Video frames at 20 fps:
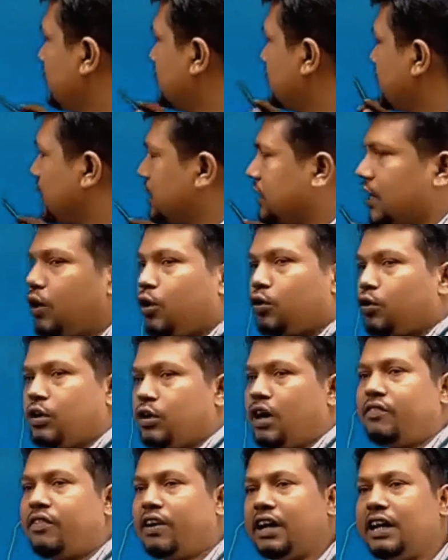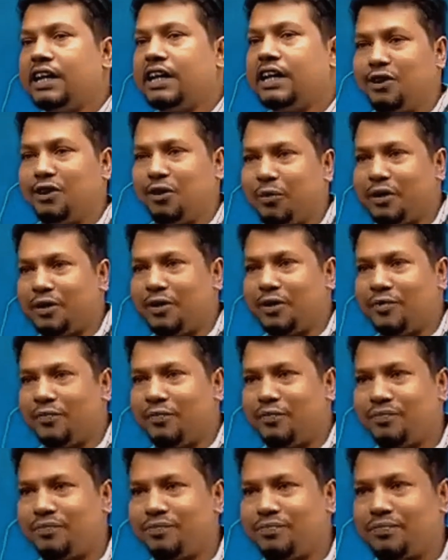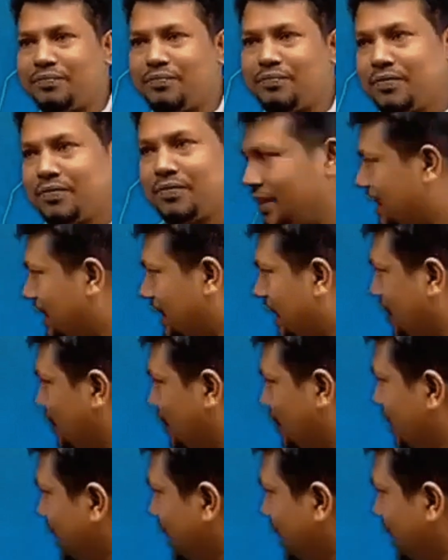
চারটা রচনা আপনাকে লিখতে হবে কারণ